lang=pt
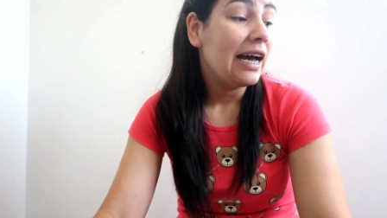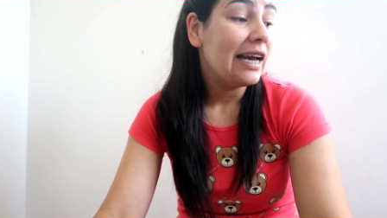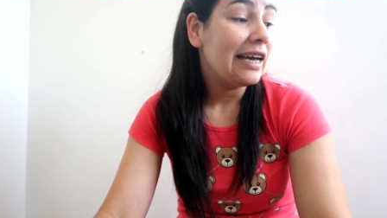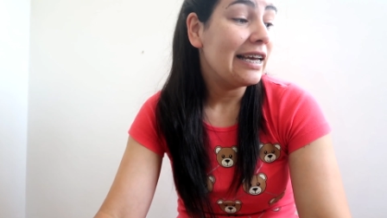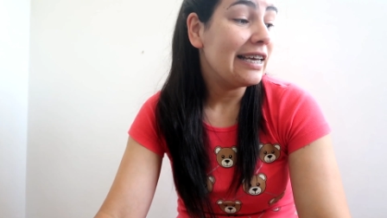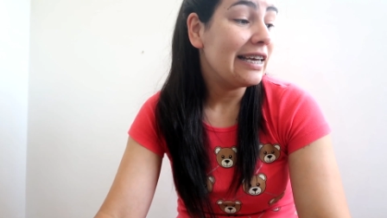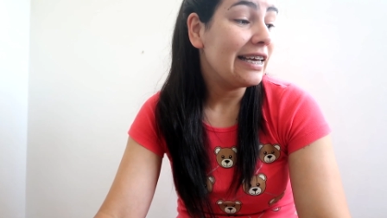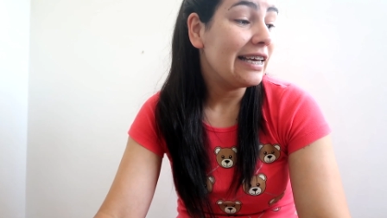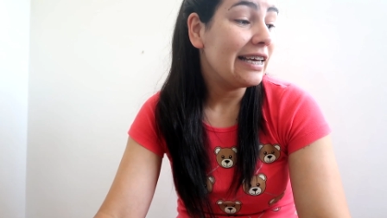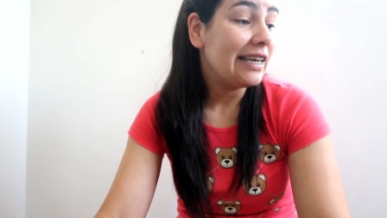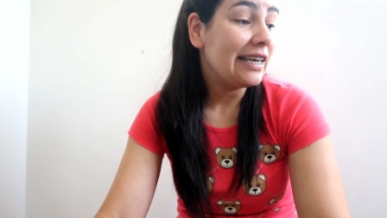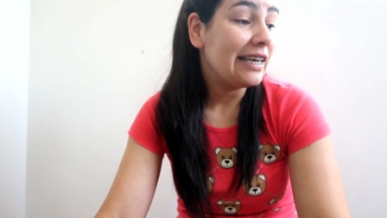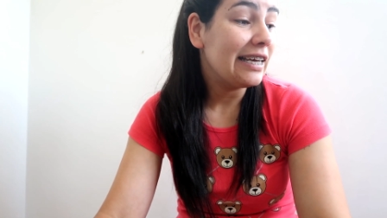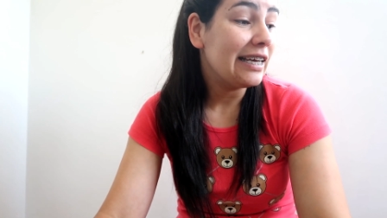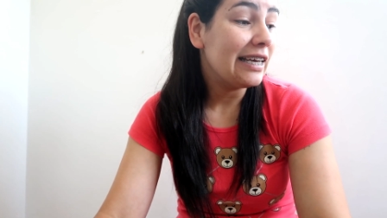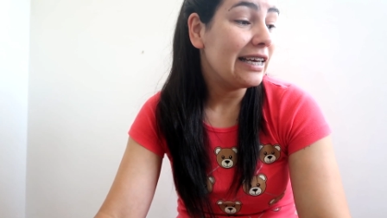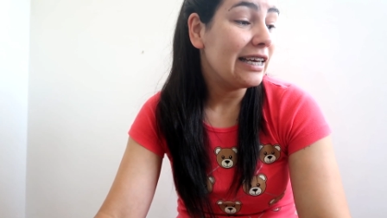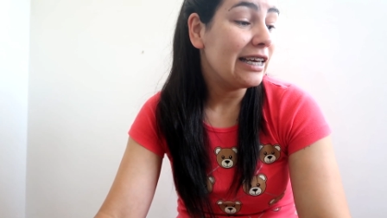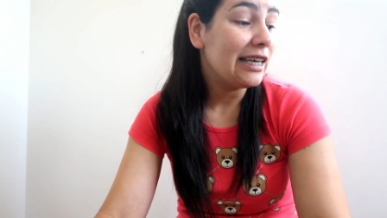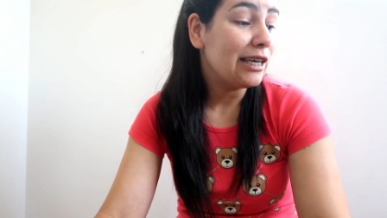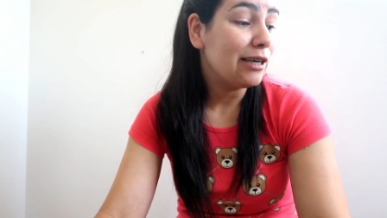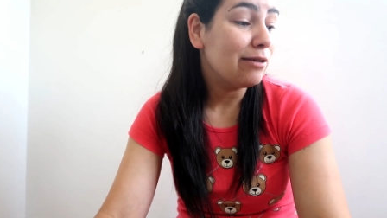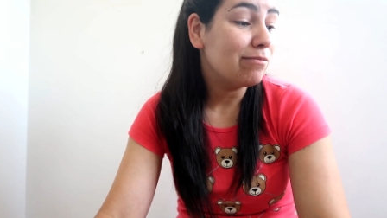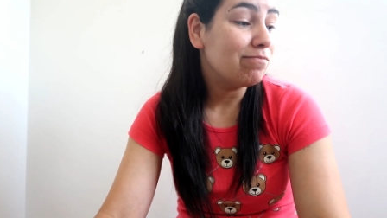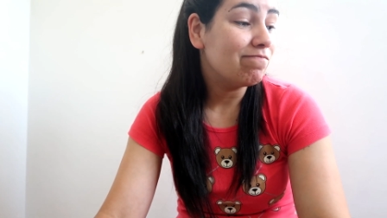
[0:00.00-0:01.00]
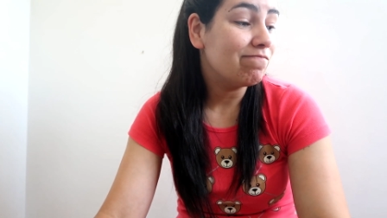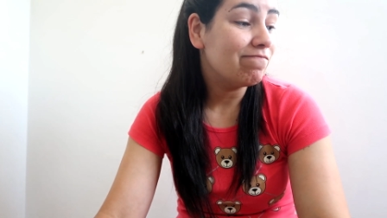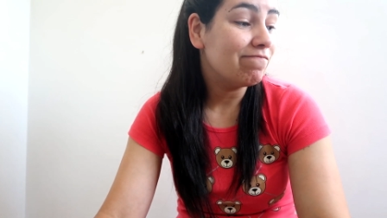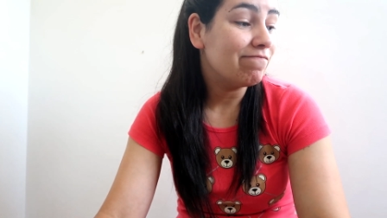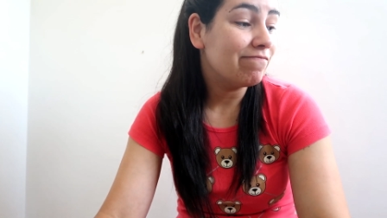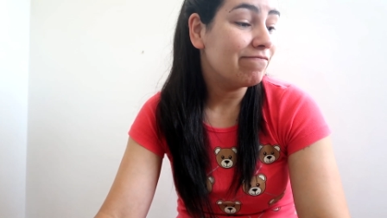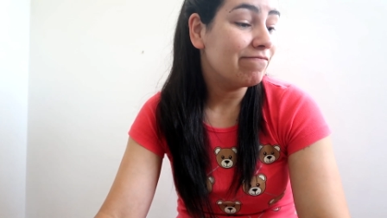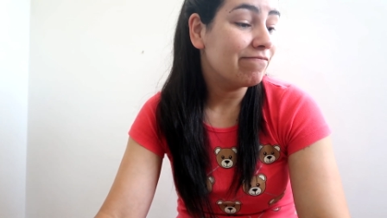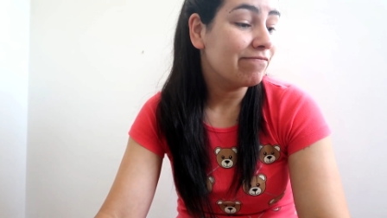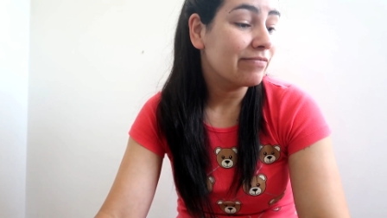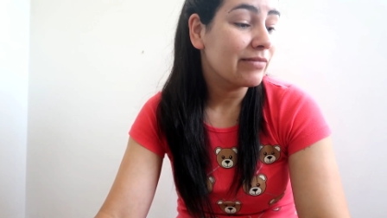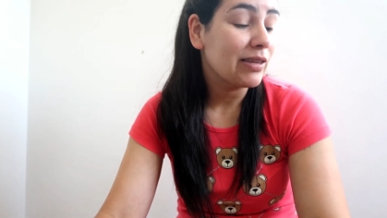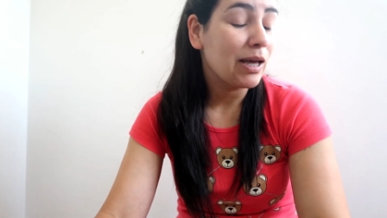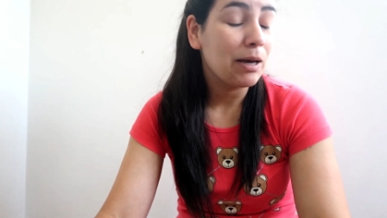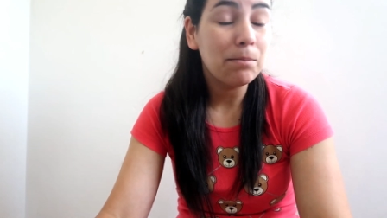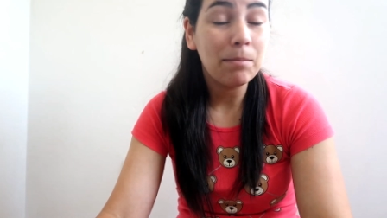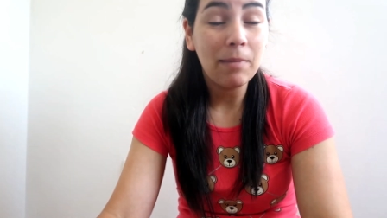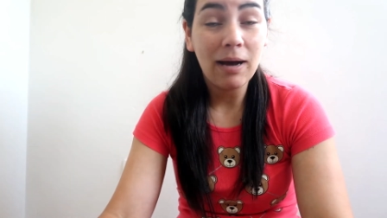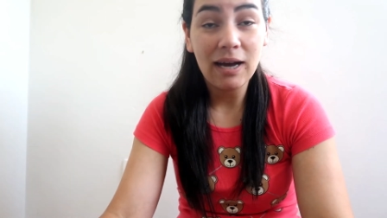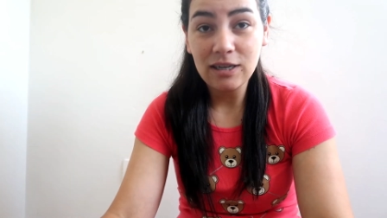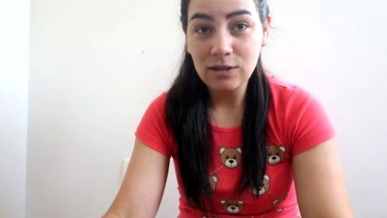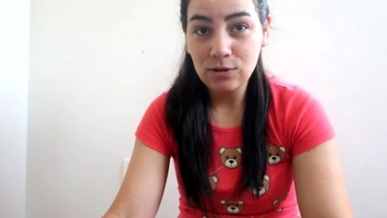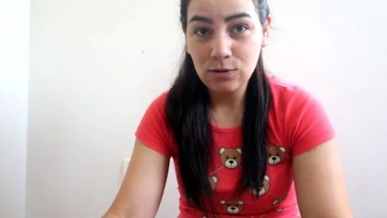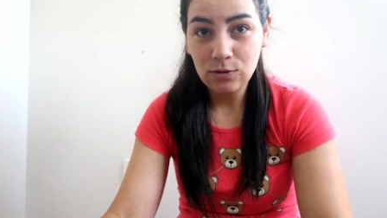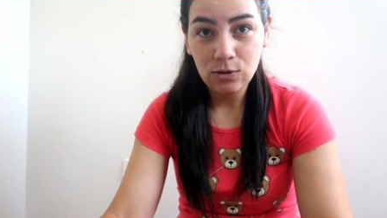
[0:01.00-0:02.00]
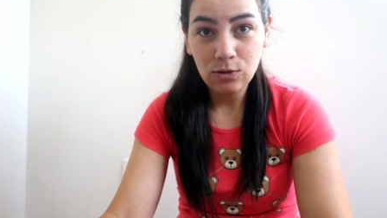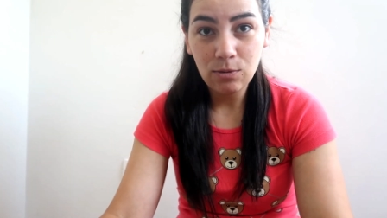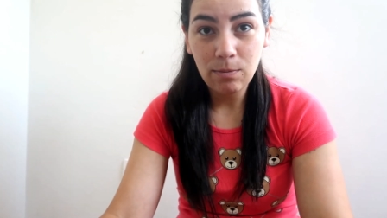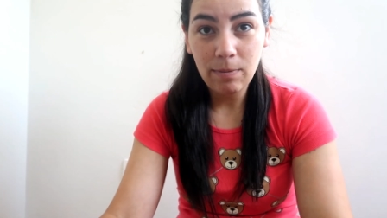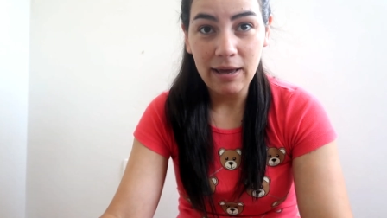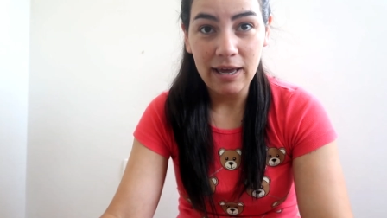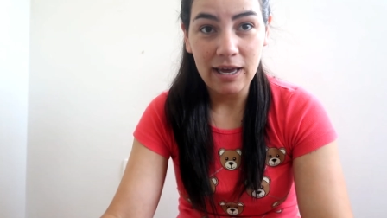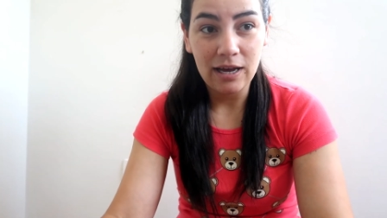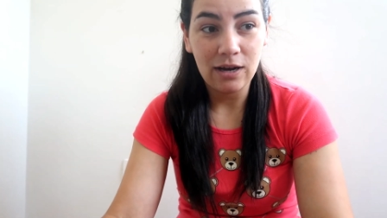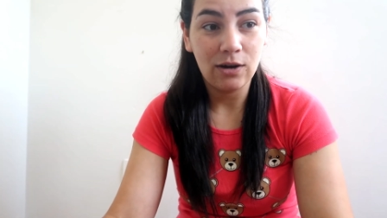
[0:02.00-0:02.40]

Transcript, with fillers: E hum, mas tudo bem,